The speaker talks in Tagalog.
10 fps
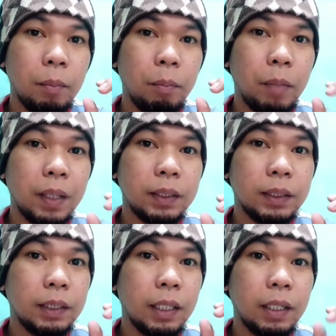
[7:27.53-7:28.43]

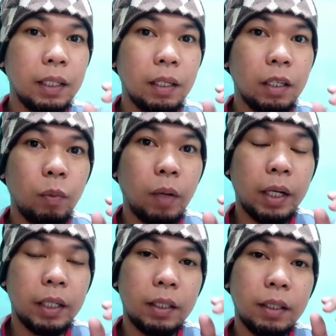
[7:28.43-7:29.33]
mas
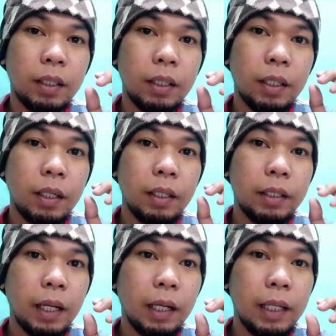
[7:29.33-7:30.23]
nagre-require
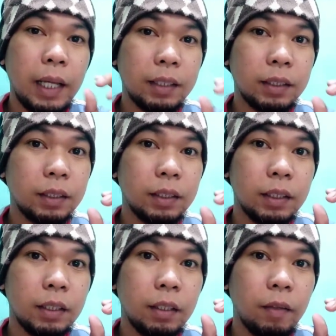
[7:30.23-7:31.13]
ng
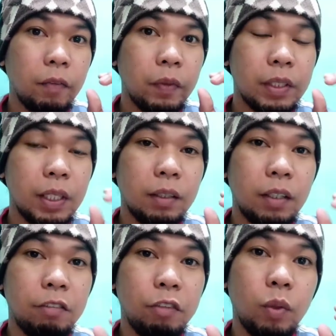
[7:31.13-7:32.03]
less
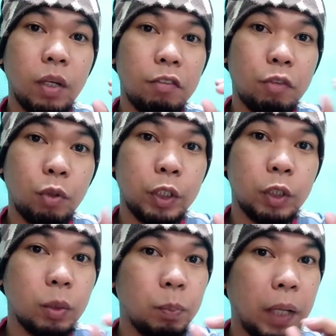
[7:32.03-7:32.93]
centrifugal
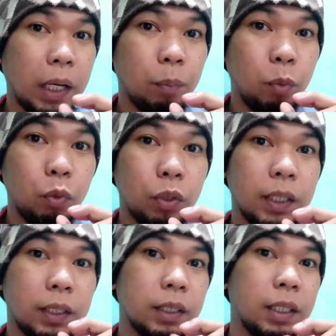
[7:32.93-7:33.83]
force para
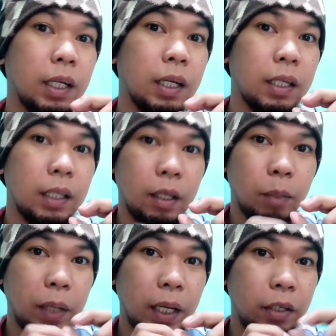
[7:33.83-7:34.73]
pumunta siya sa
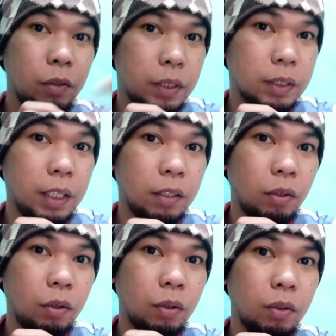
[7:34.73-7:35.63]
palayo sa
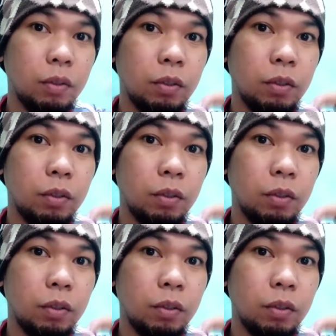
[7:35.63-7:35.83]
sentro